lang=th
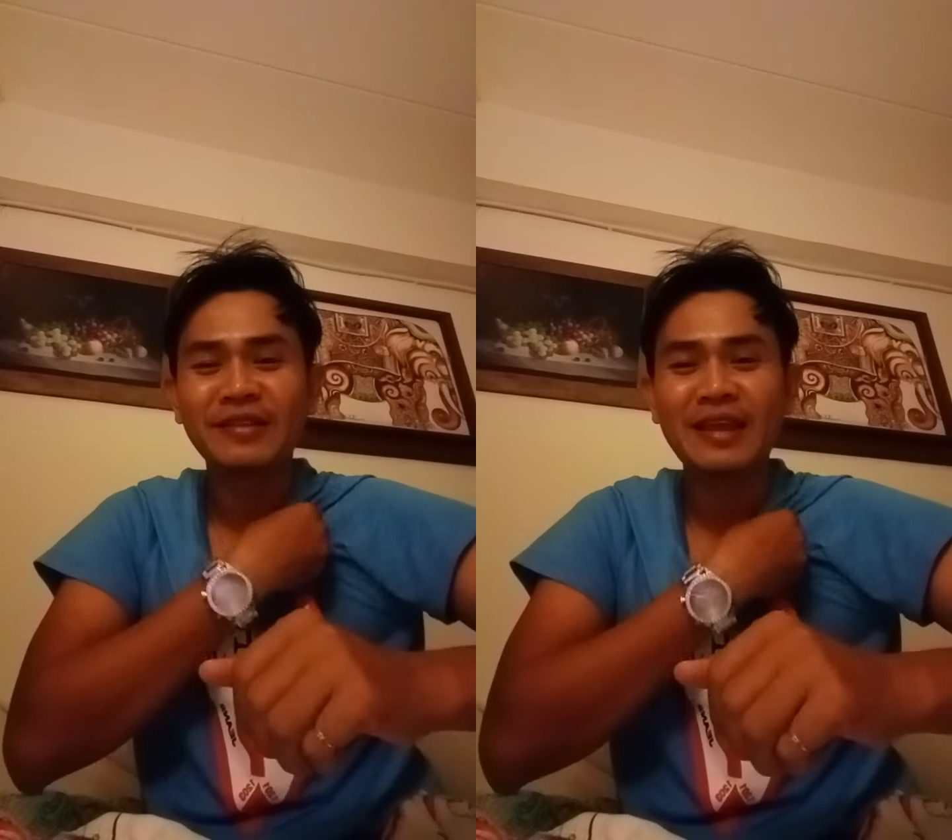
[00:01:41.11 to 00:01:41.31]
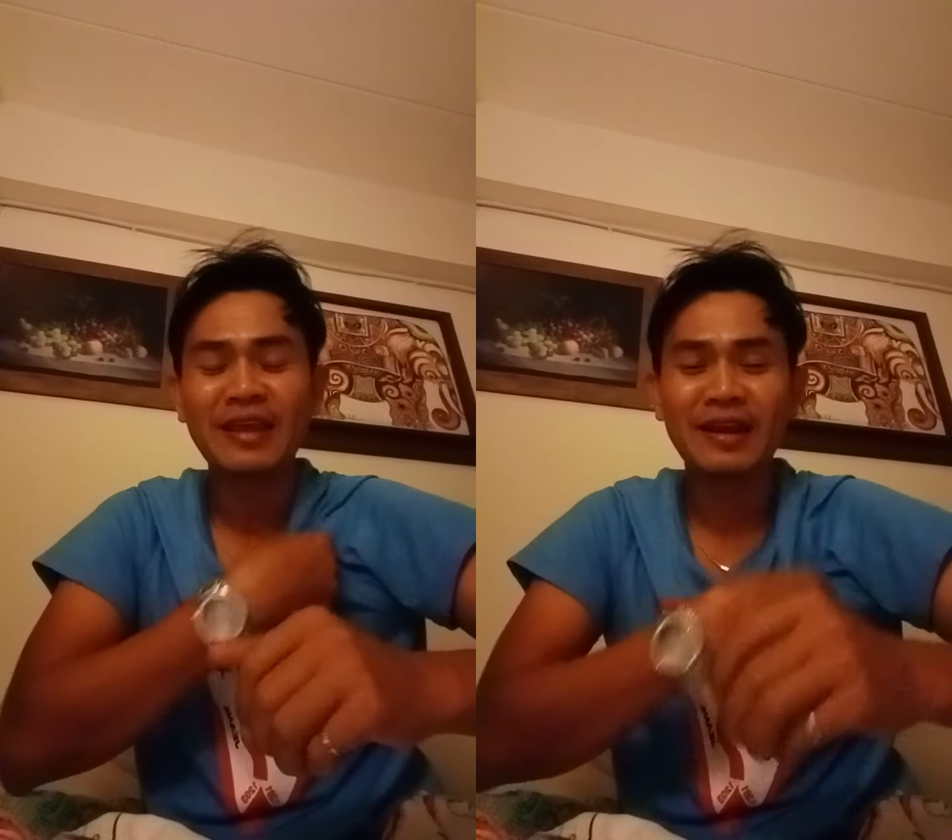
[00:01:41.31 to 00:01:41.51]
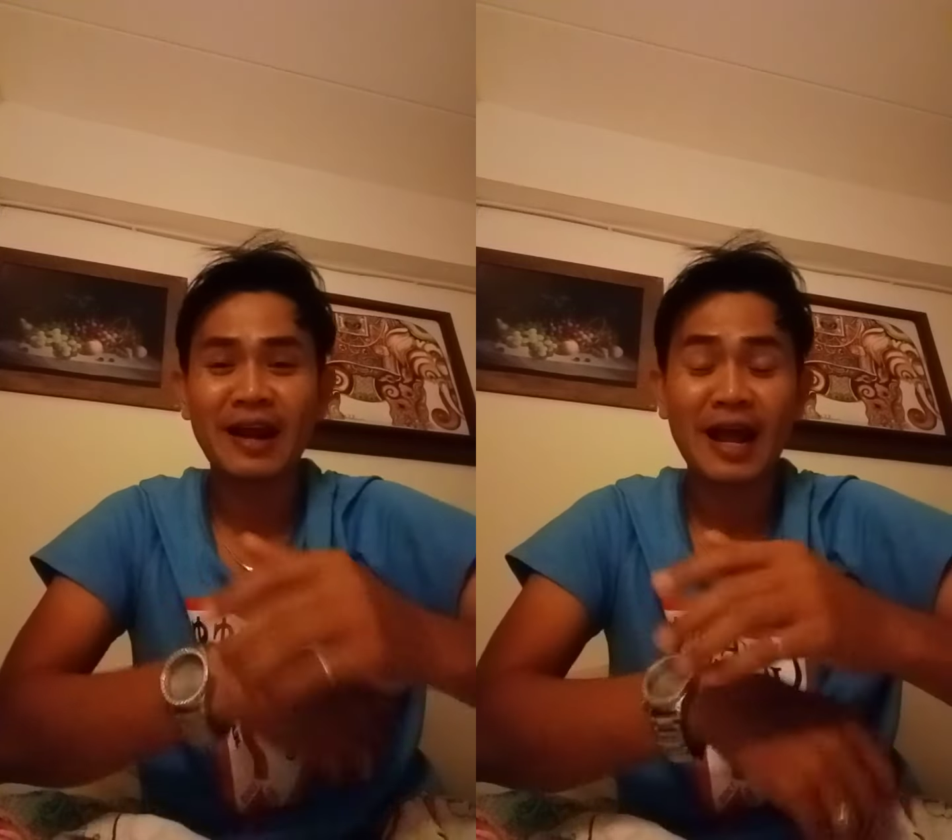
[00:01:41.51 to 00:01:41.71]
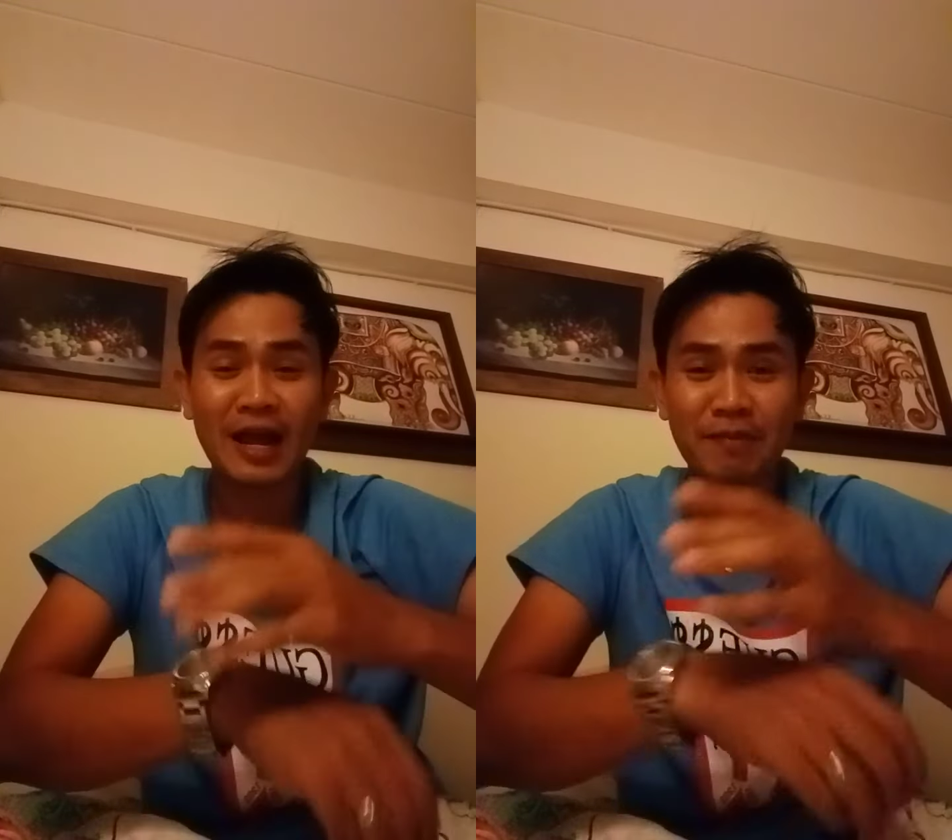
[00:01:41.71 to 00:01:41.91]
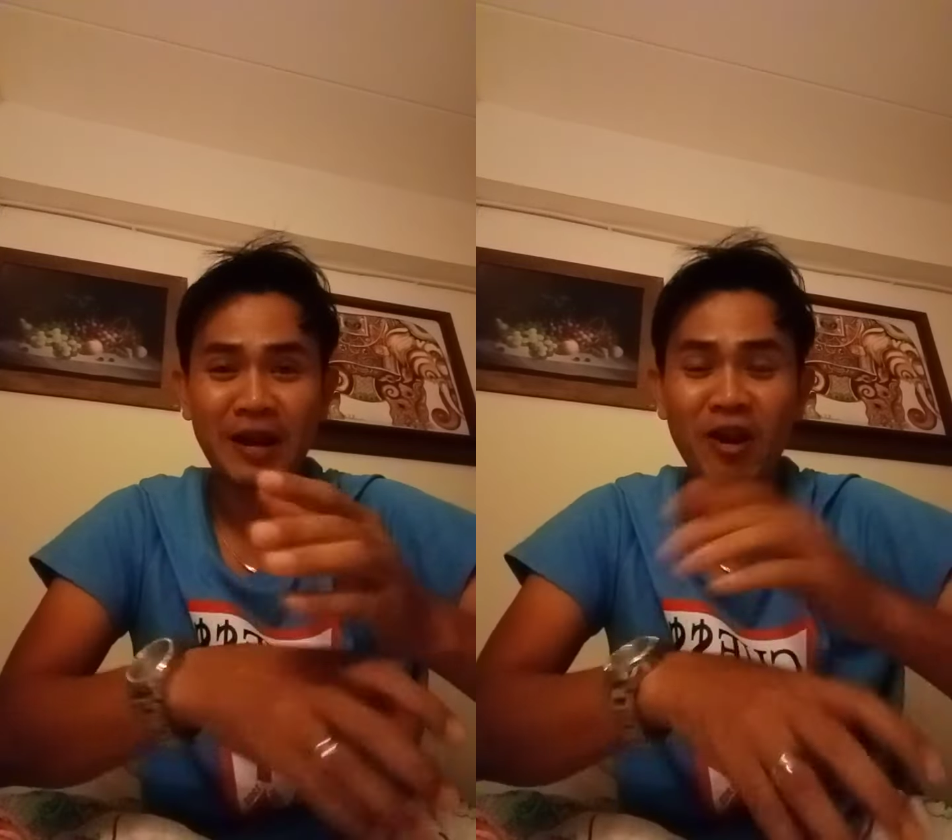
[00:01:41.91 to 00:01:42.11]
ตีราคา
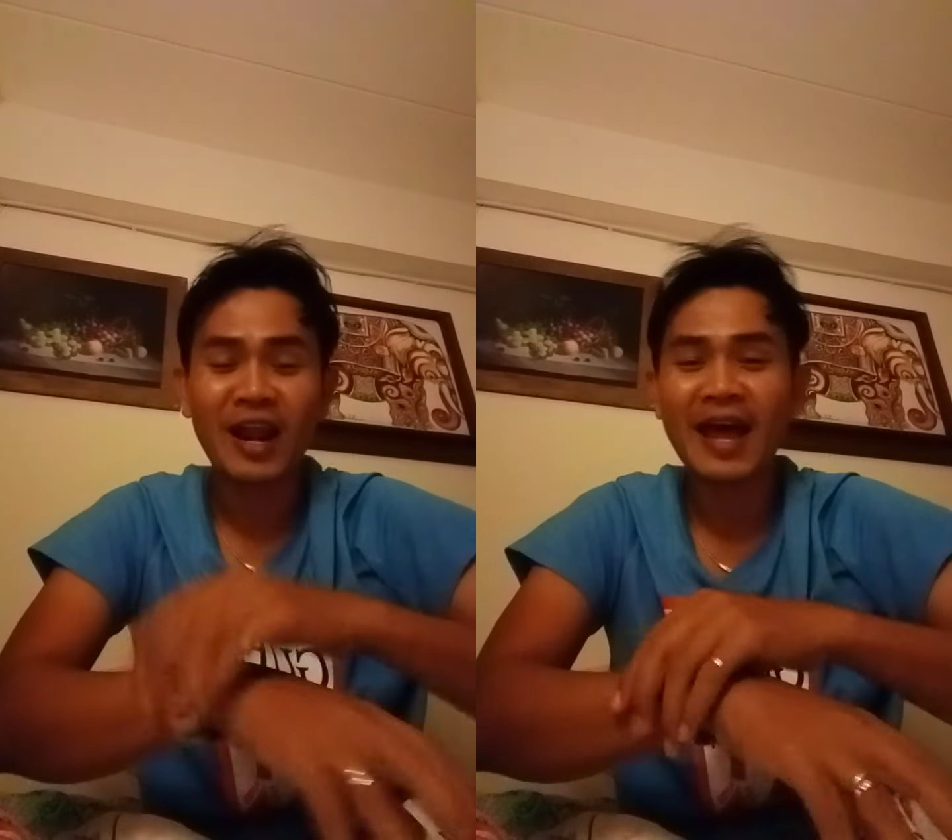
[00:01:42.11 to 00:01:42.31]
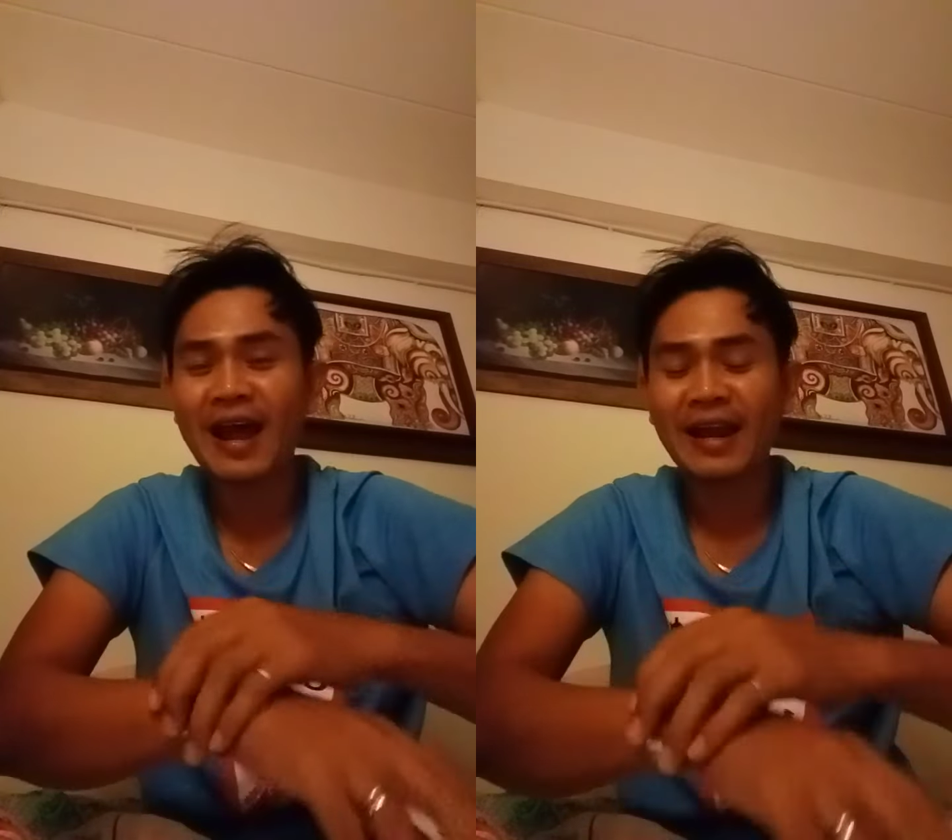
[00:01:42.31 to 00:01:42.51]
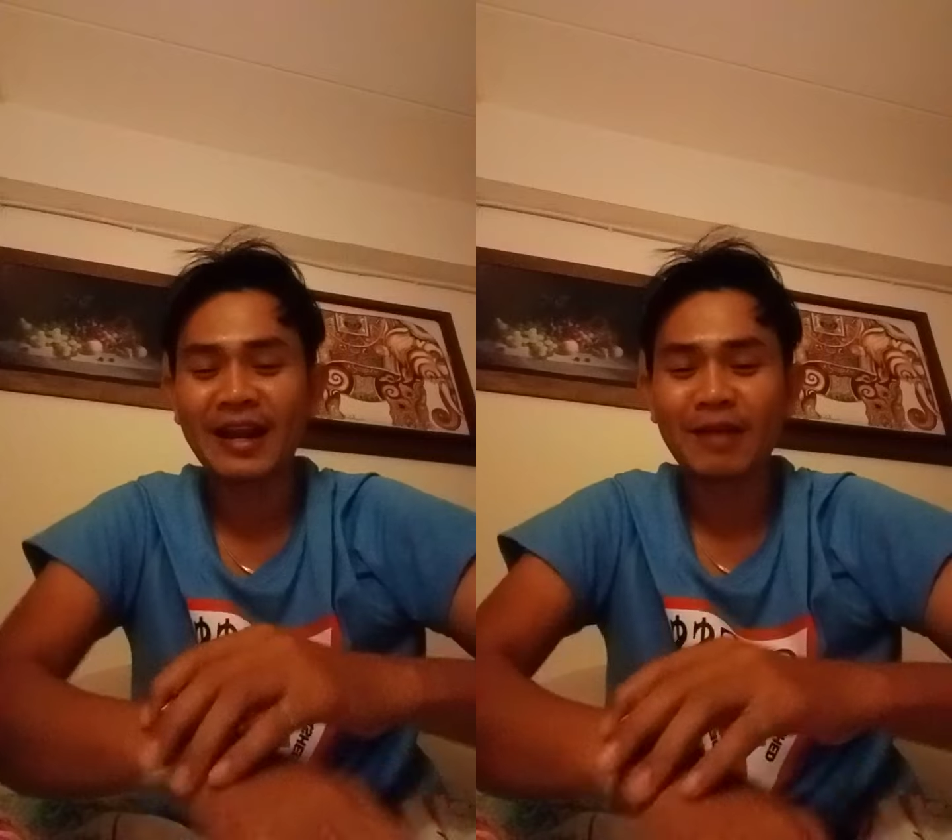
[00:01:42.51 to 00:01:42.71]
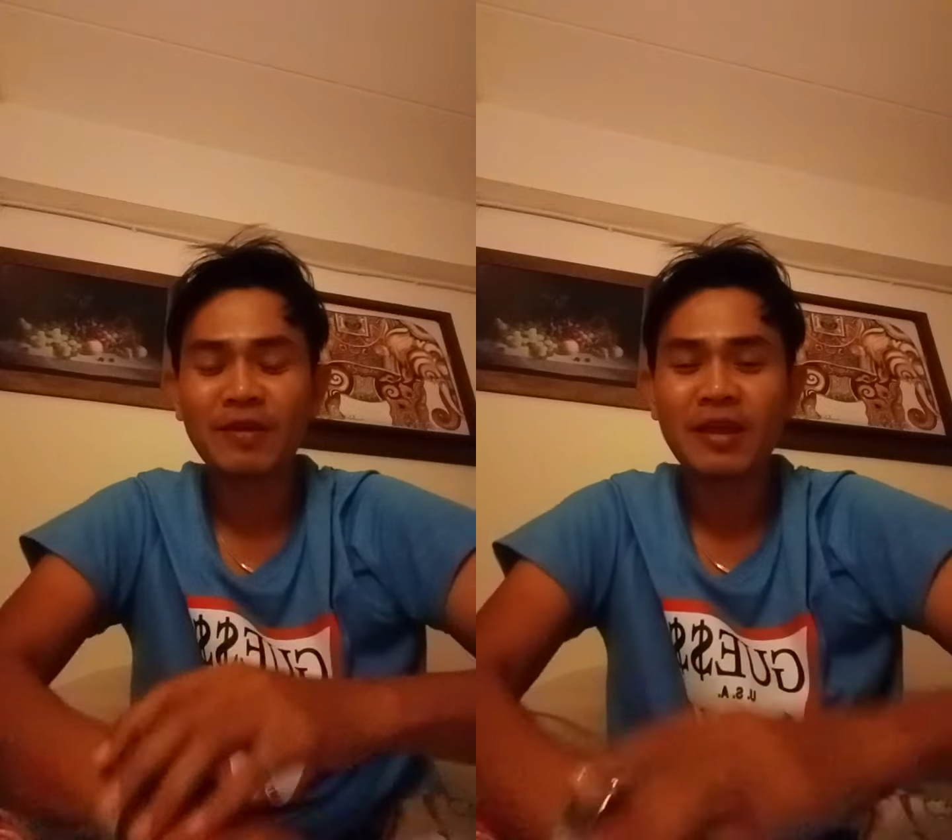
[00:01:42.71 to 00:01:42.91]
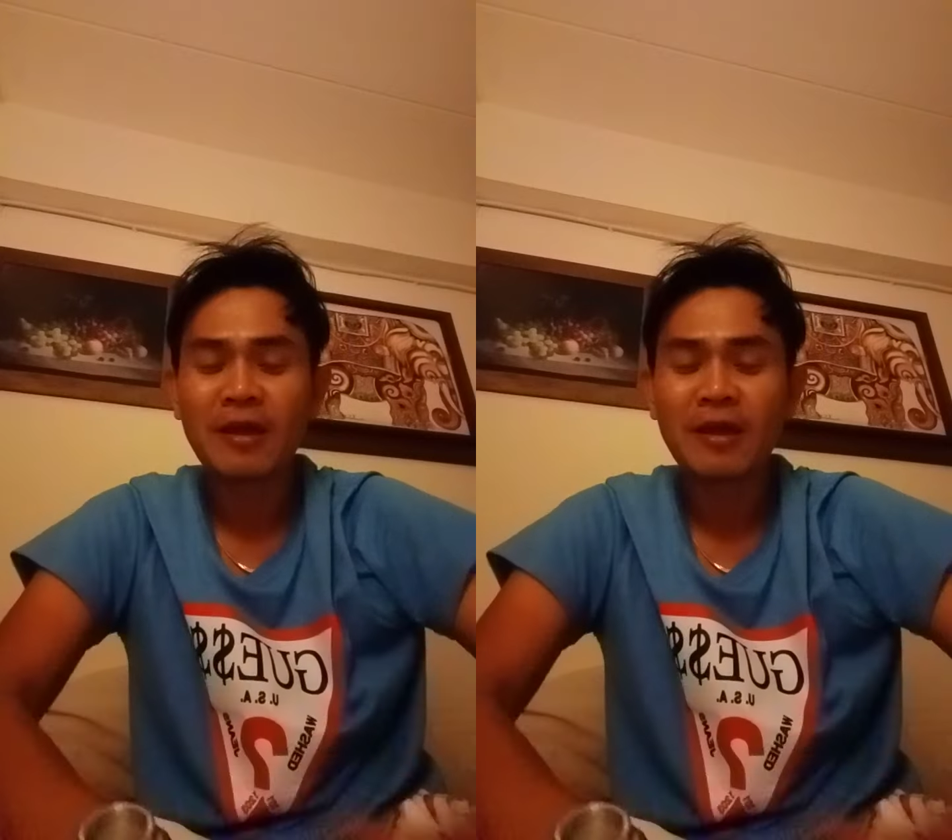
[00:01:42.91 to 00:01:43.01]
กันเป็นดอลลาร์นะครับ